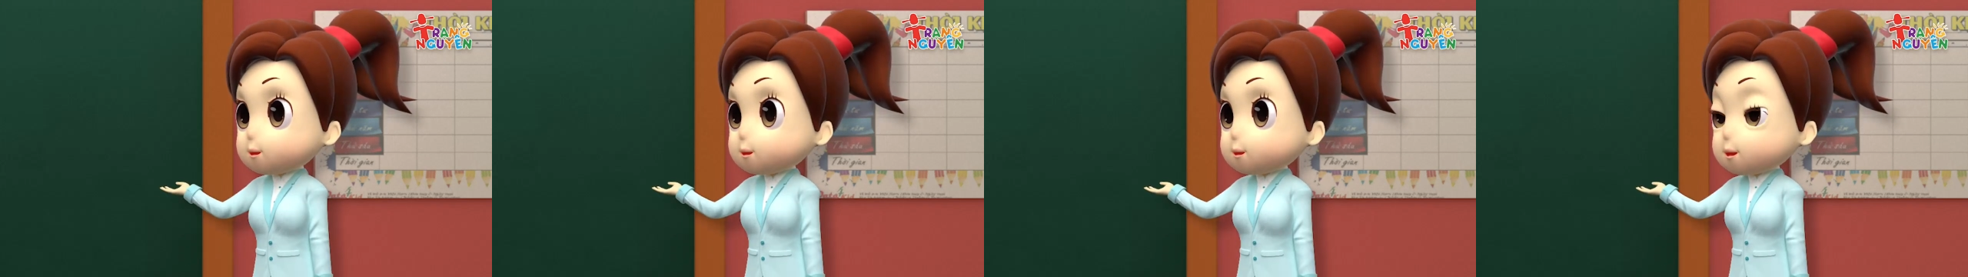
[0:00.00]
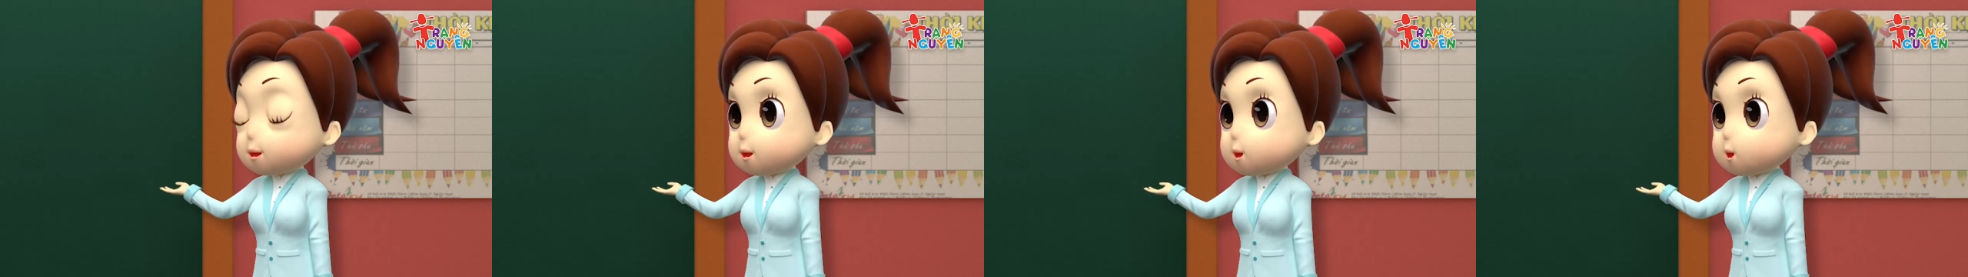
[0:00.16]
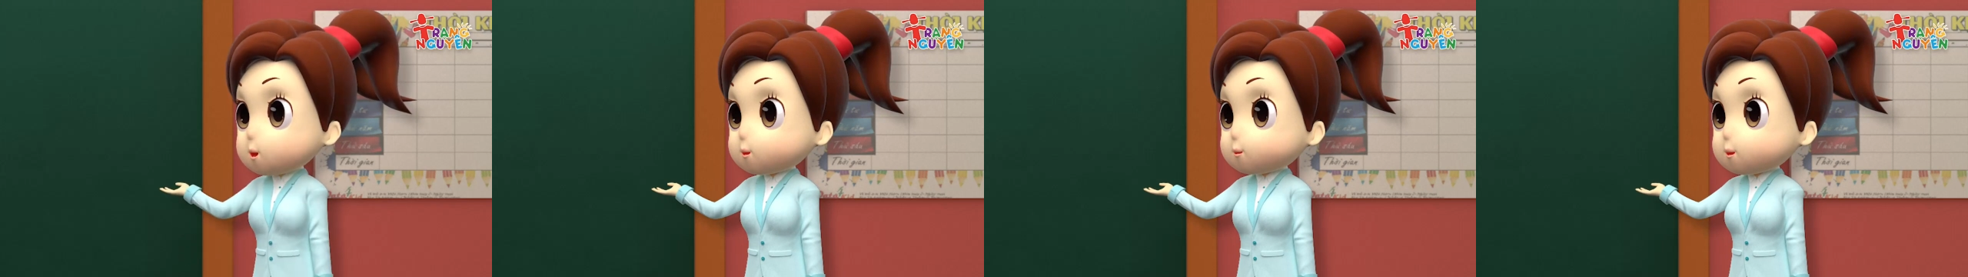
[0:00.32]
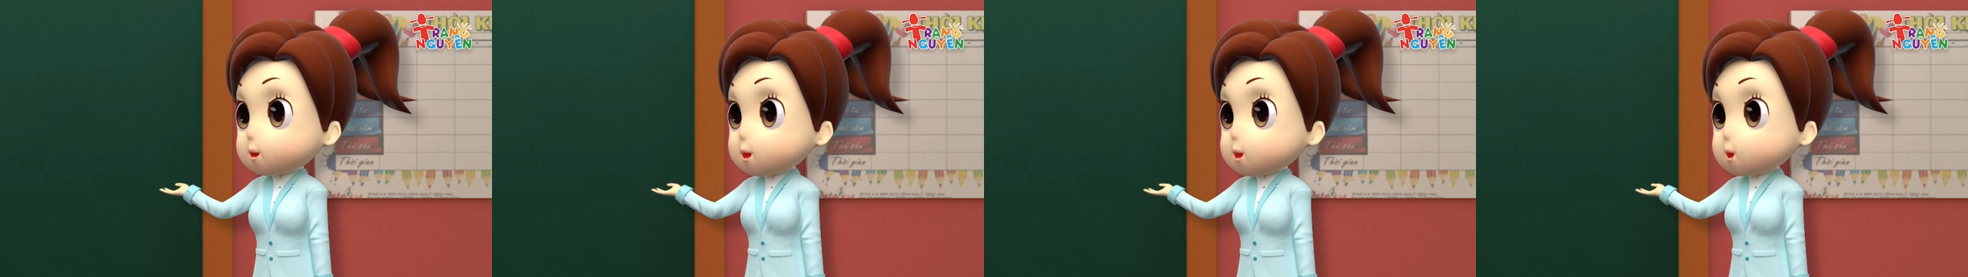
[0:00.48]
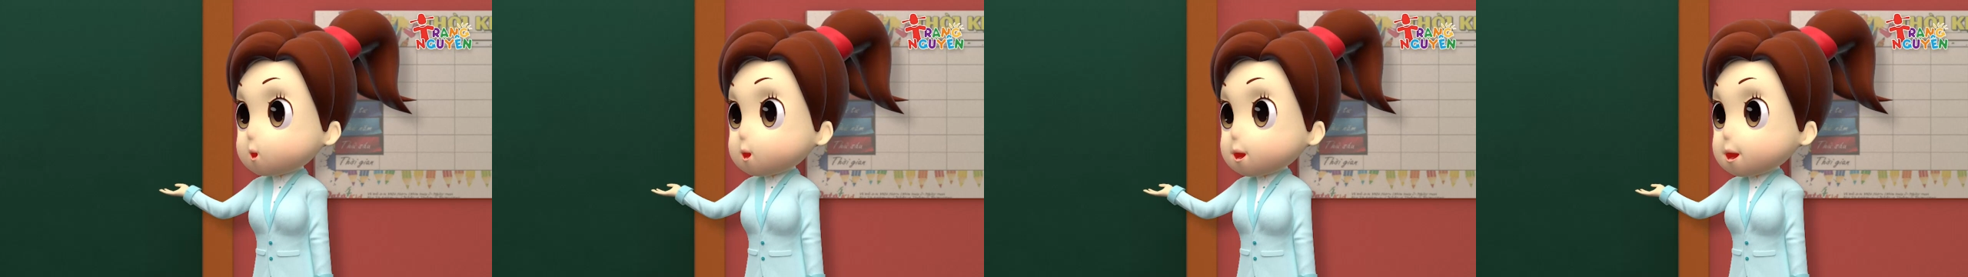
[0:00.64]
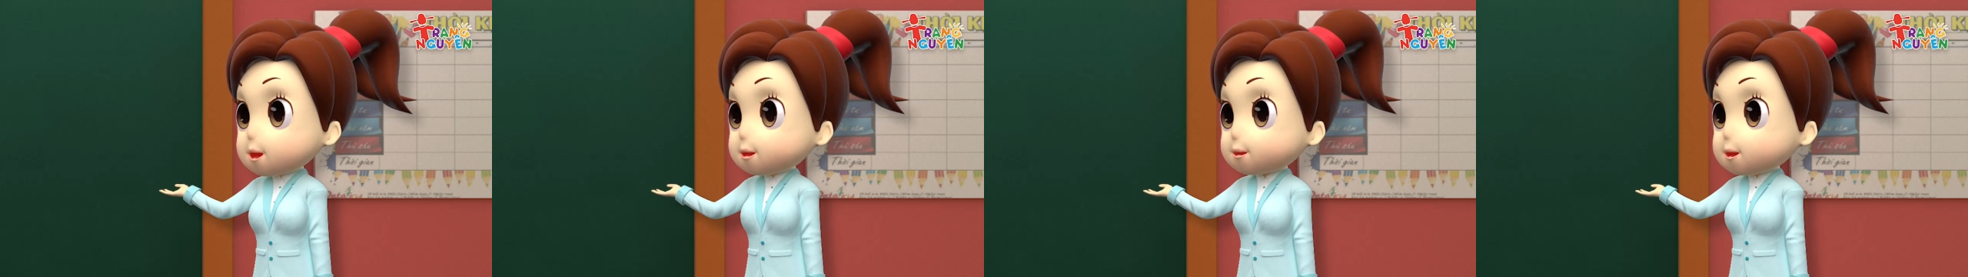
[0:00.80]
là nguyên
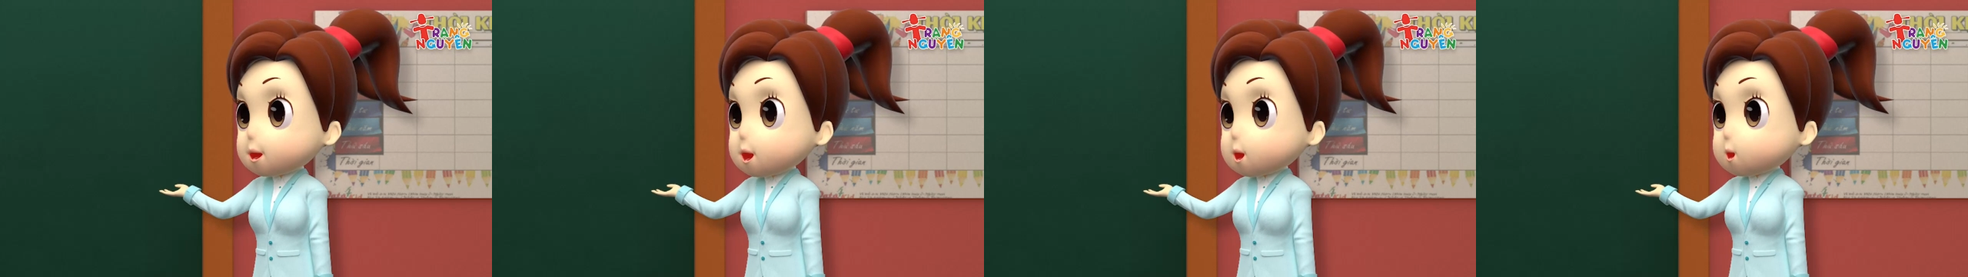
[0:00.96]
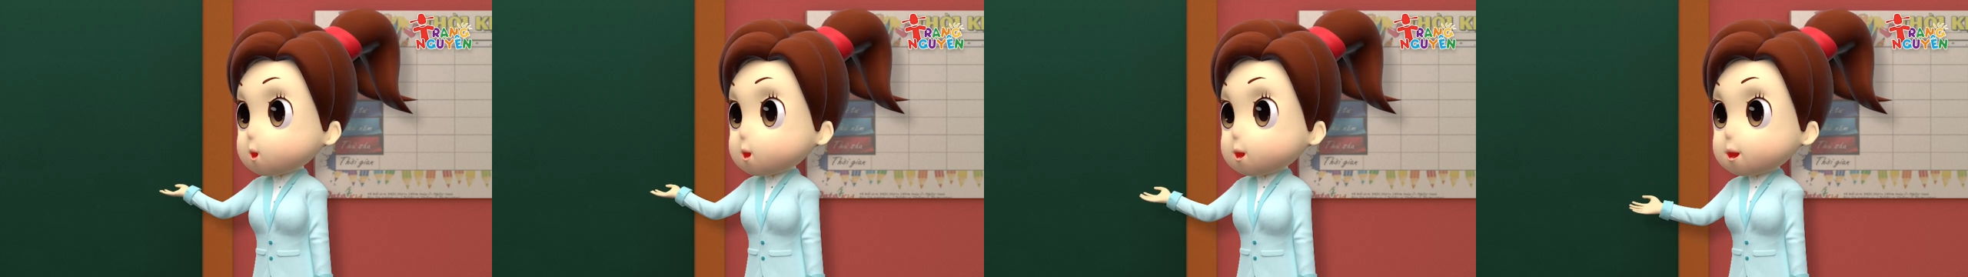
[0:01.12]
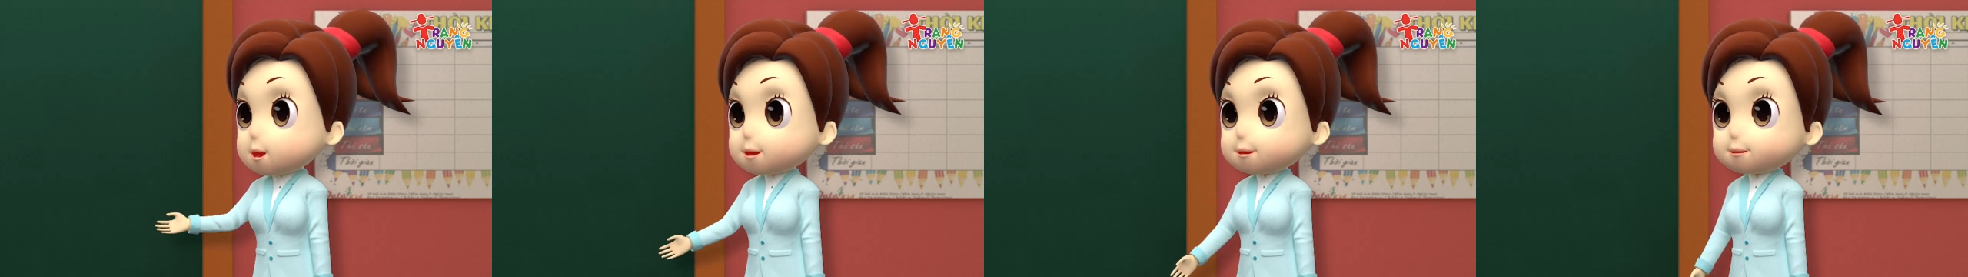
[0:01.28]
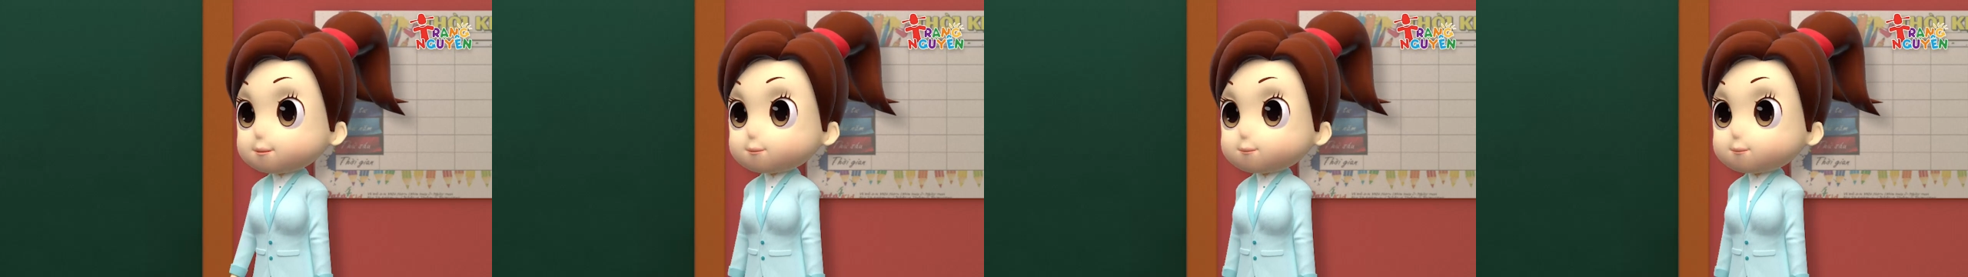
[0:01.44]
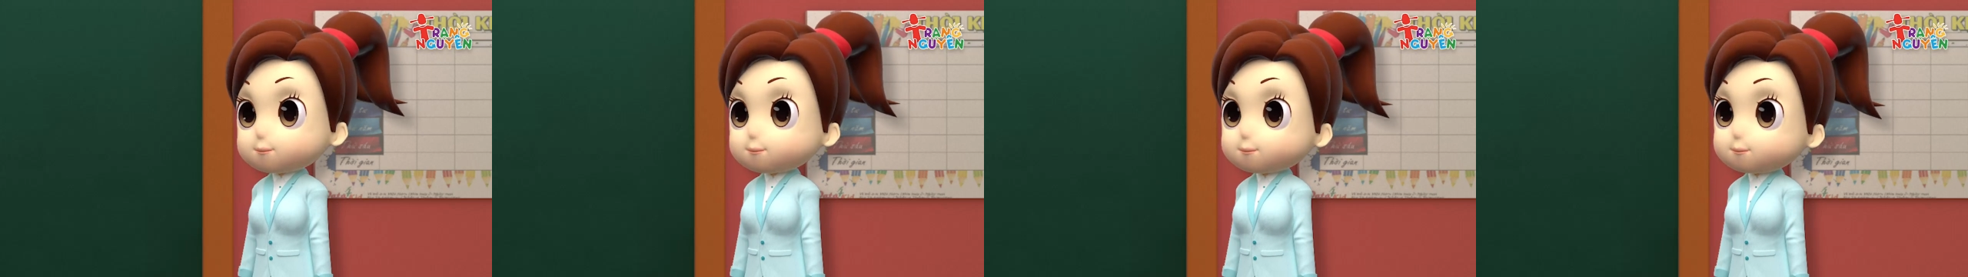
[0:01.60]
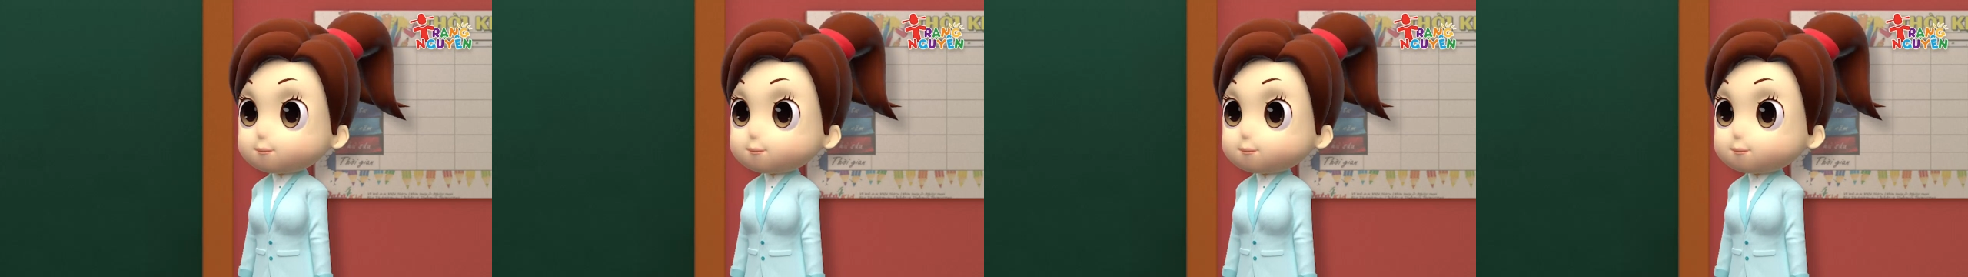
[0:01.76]
âm đơn, có âm